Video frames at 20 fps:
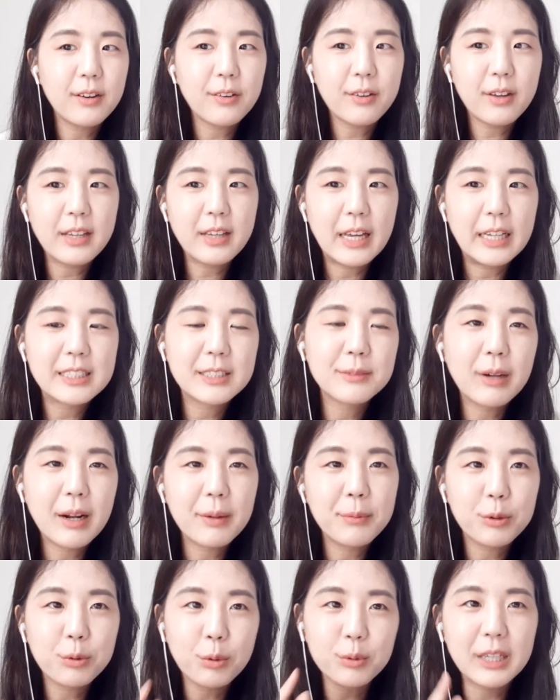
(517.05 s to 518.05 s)
이렇게 예습을
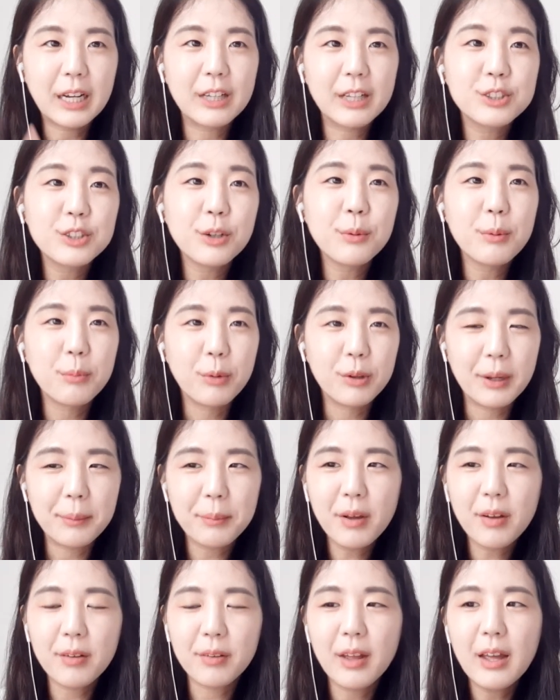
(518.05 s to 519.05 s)
하면 또 장점이
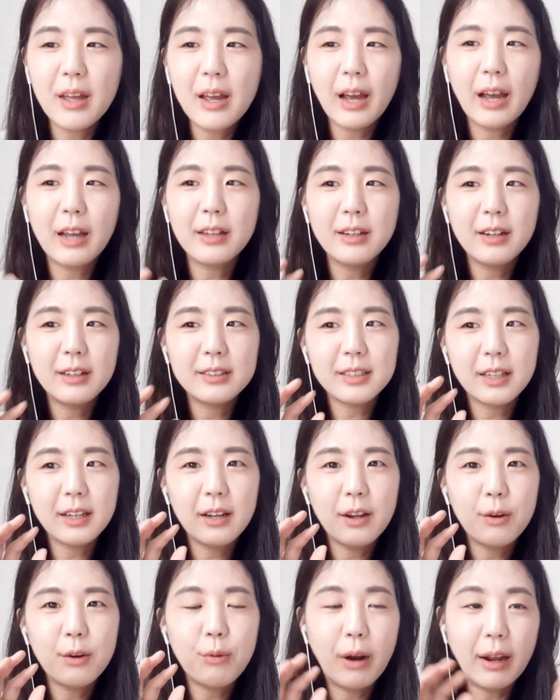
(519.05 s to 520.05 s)
뭐냐면 아이들이
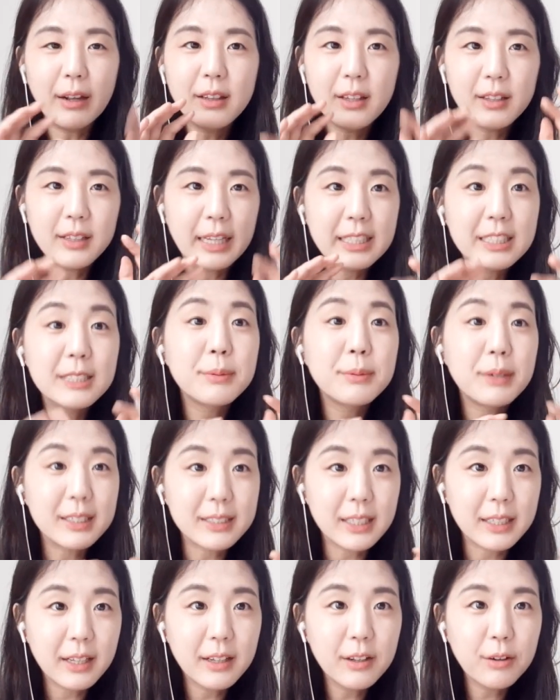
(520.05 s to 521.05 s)
이제 라이팅 예습을
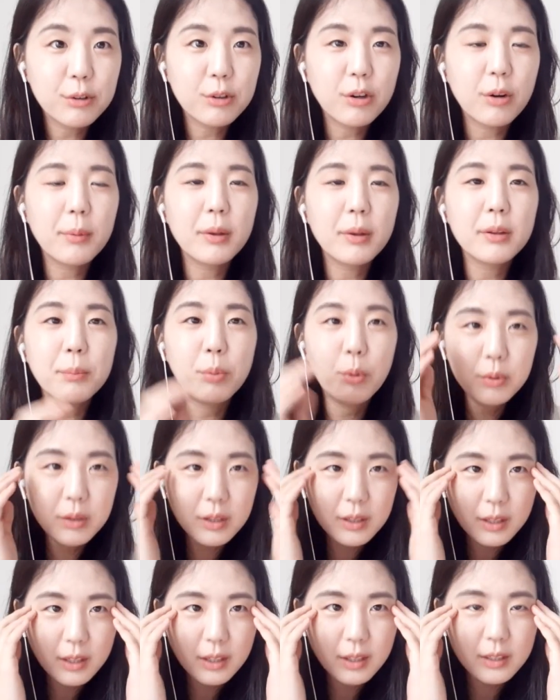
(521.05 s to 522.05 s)
하잖아요. 그러면
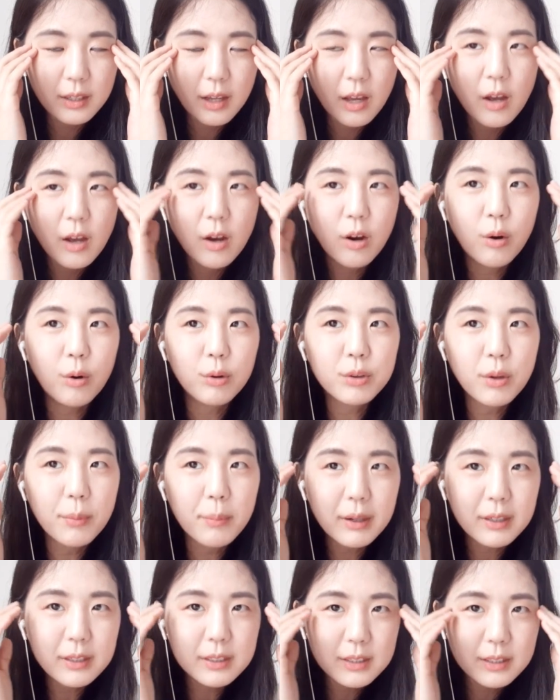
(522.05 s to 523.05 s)
본인이 어떤
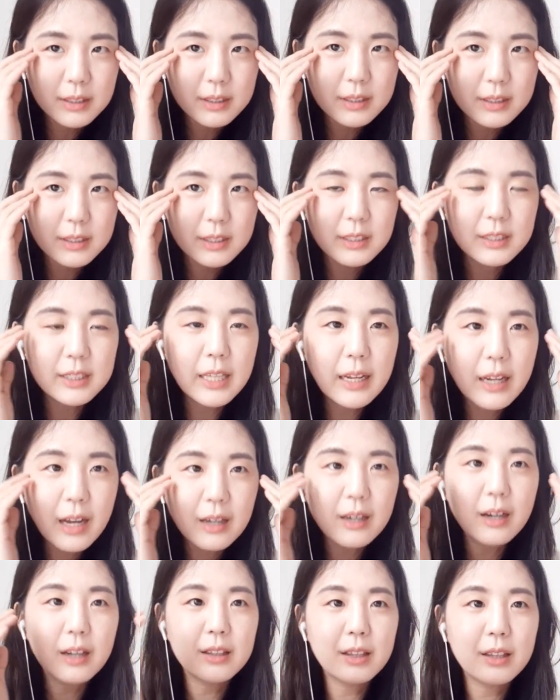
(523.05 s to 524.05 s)
말을 쓸지
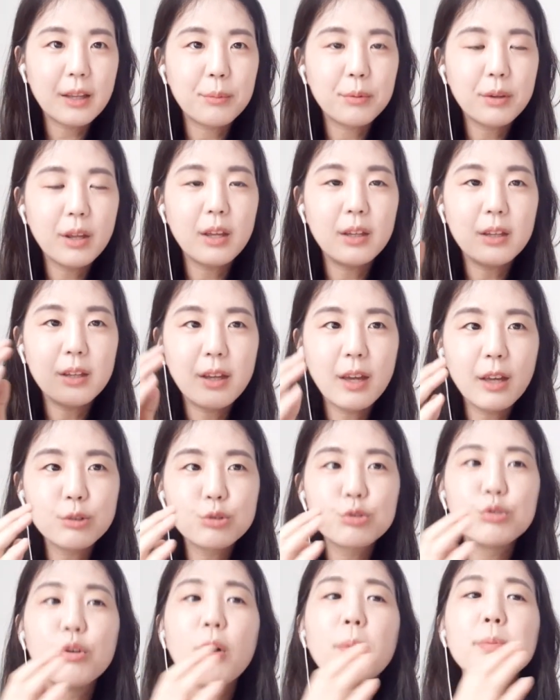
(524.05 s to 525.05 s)
생각을 하기 때문에 이게
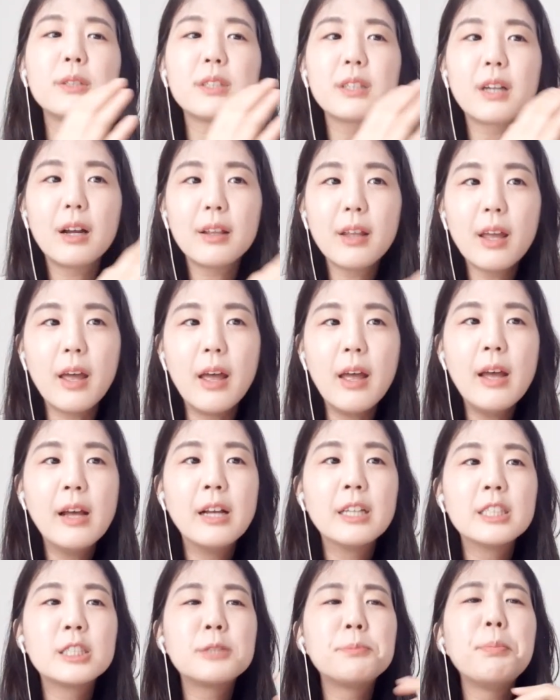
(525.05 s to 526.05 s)
수업 시간에
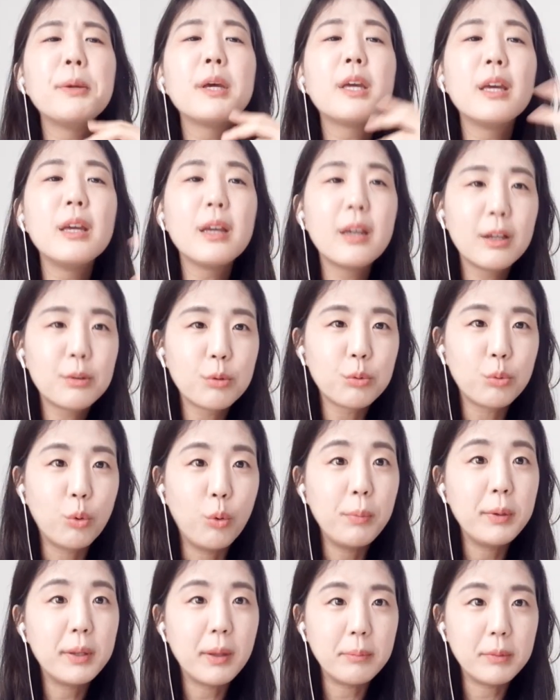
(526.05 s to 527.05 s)
스피킹에도
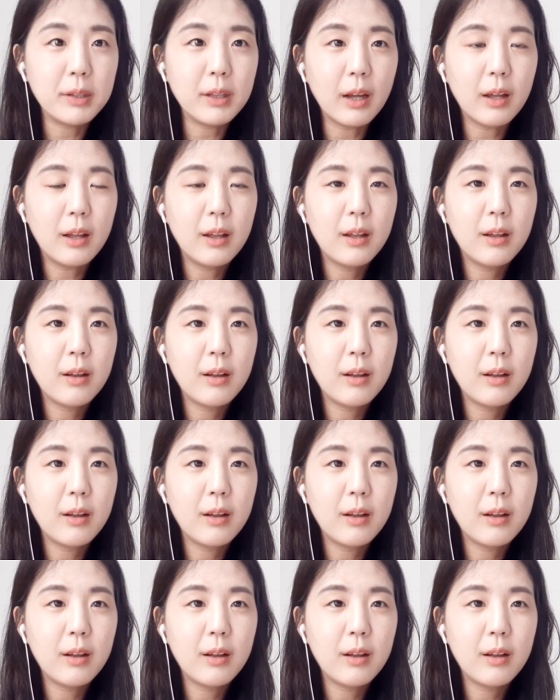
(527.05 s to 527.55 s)
도움이 됩니다.